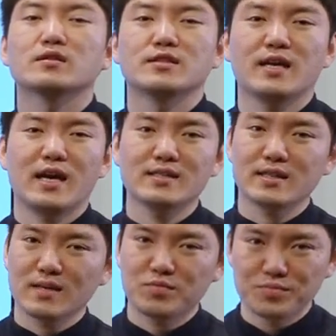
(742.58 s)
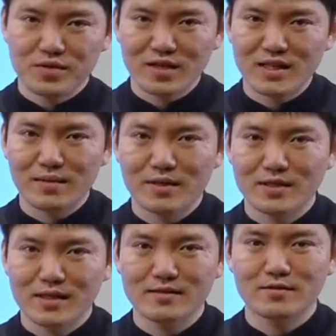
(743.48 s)
그게 하자가 분명한
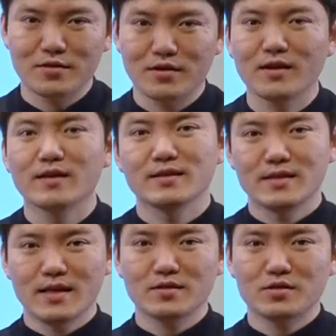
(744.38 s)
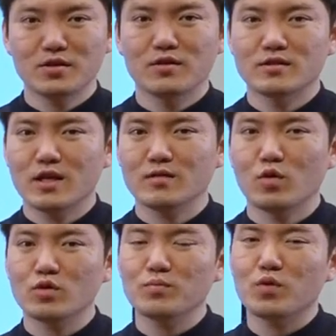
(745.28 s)
답안이 되는 거예요. 이해하셨죠? 자,
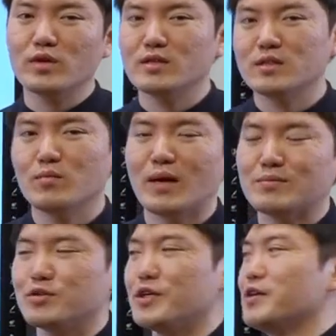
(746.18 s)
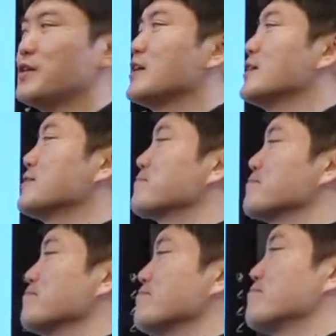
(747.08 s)
그럼 어떤 표가 나왔는지 한번 봐볼게요.
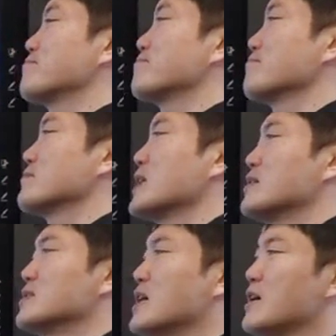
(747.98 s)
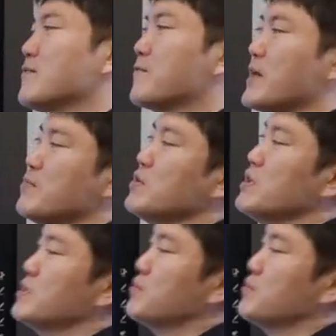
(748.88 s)
자, family